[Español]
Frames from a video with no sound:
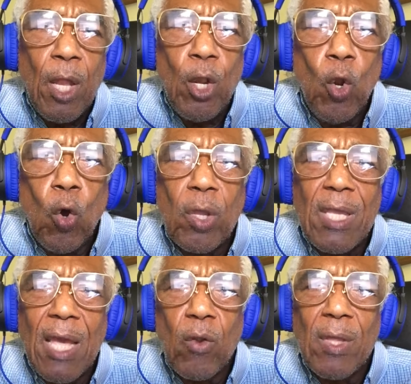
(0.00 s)
No
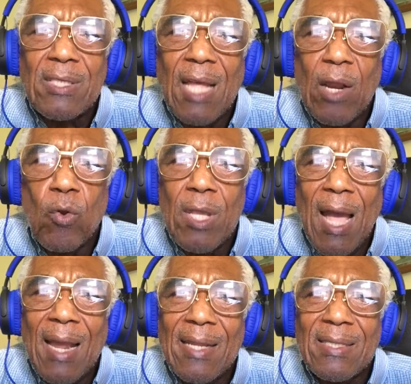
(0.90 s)
quiero
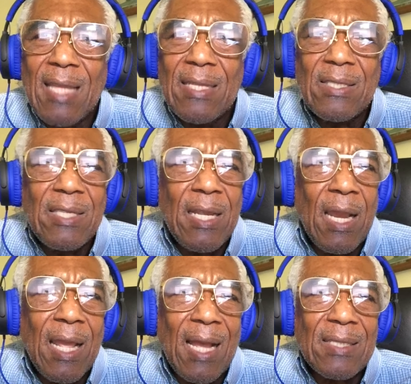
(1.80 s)
desarrollar esta
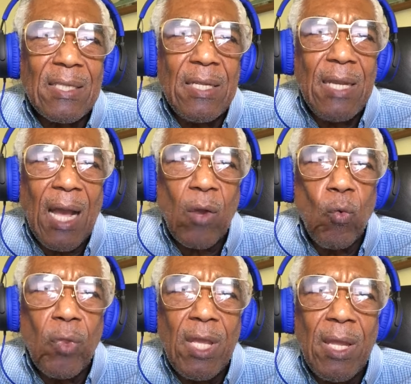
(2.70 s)
encíclica sin
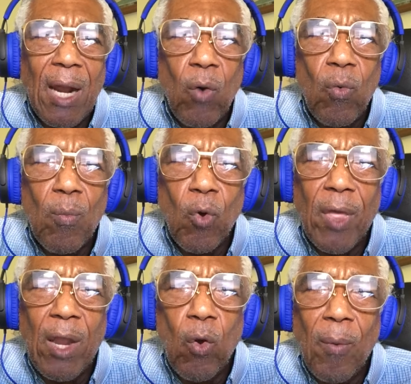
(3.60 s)
acudir a un
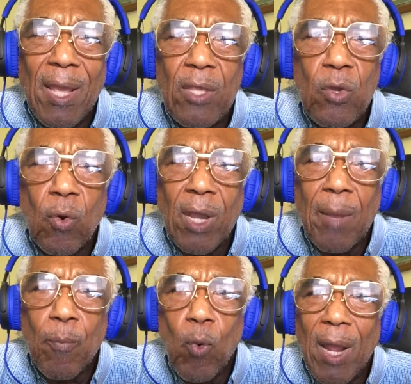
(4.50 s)
modelo bello
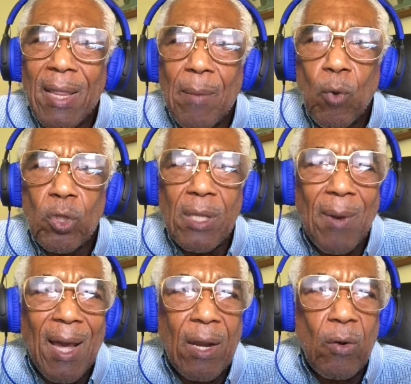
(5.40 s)
que puede
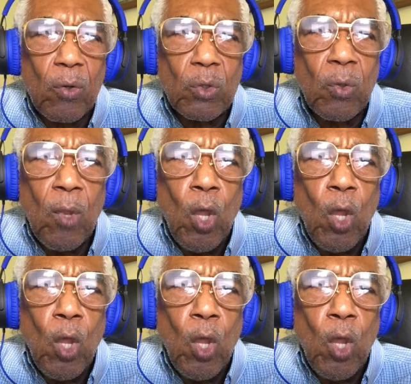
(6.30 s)
motivarnos.